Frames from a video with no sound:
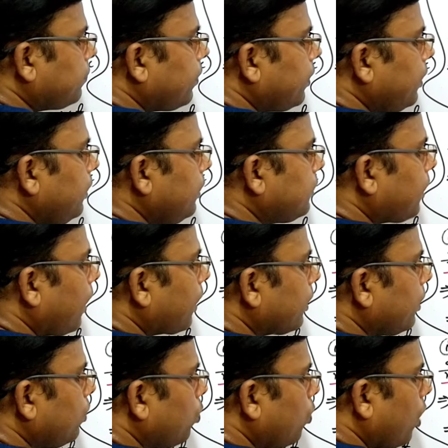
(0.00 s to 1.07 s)
নিয়ে ফেলি
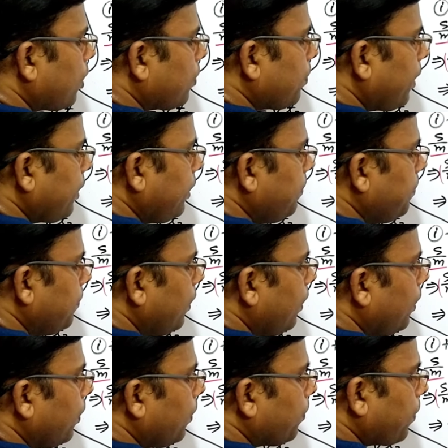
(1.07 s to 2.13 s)
তাকে ওয়ান বাই এন
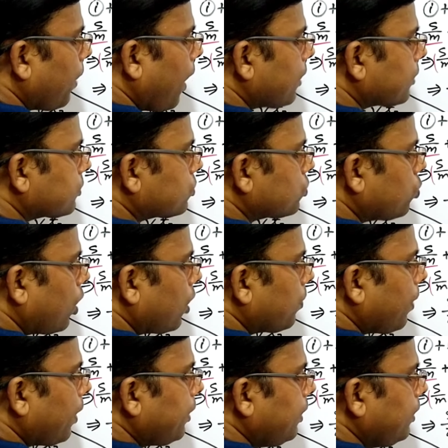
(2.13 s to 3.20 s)
প্লাস ওয়ান
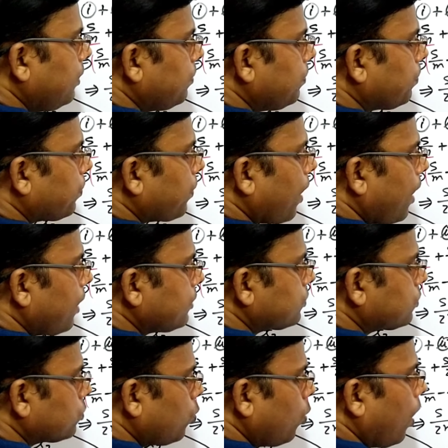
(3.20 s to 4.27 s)
বাই এন প্লাস
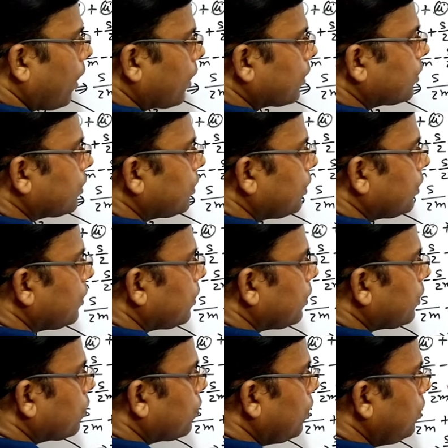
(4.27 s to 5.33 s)
ওয়ান
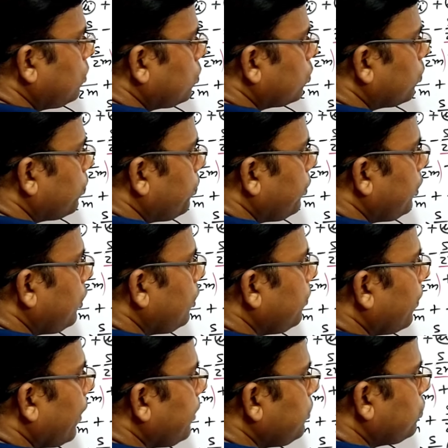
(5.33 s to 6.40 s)
ইকুয়াল টু ভি
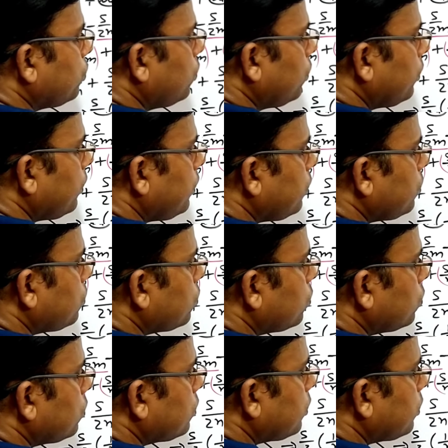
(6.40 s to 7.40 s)
বাই টু ইন্টু